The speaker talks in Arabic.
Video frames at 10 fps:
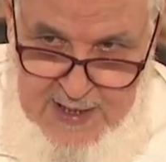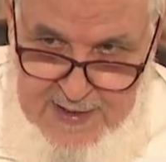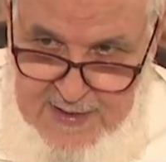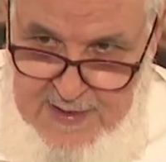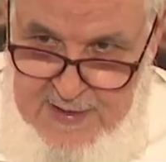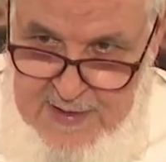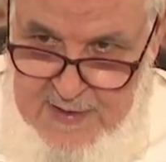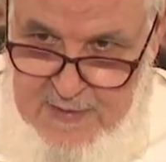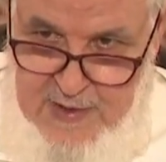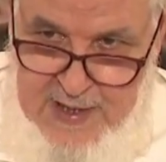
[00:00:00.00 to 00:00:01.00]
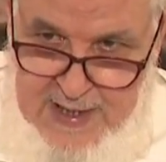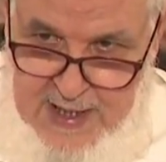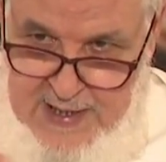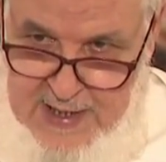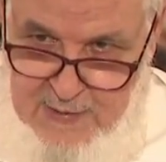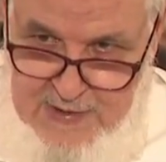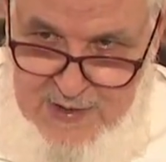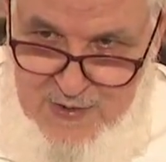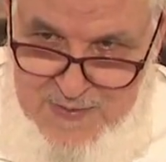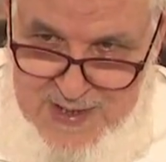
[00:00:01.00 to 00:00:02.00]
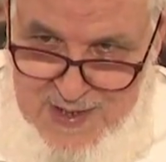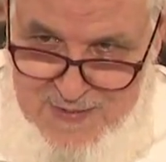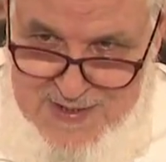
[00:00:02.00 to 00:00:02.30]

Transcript: الآن وأحيانا قلت لكم بأن